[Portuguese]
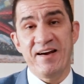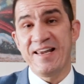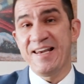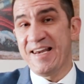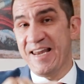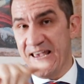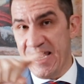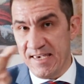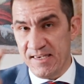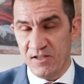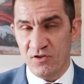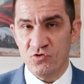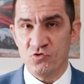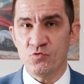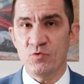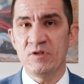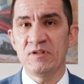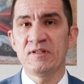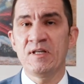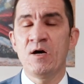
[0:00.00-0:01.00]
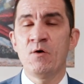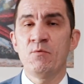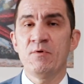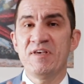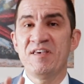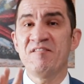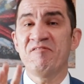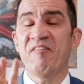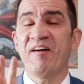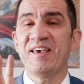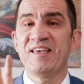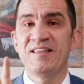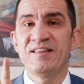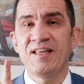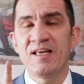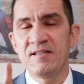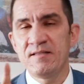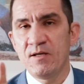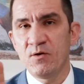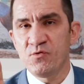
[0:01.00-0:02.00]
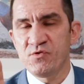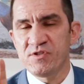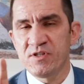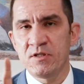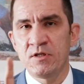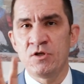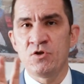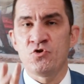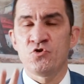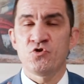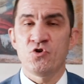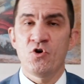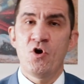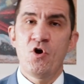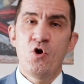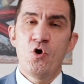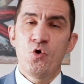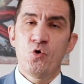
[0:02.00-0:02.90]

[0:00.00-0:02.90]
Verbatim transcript: Vai ler isso então e vai entender o seguinte: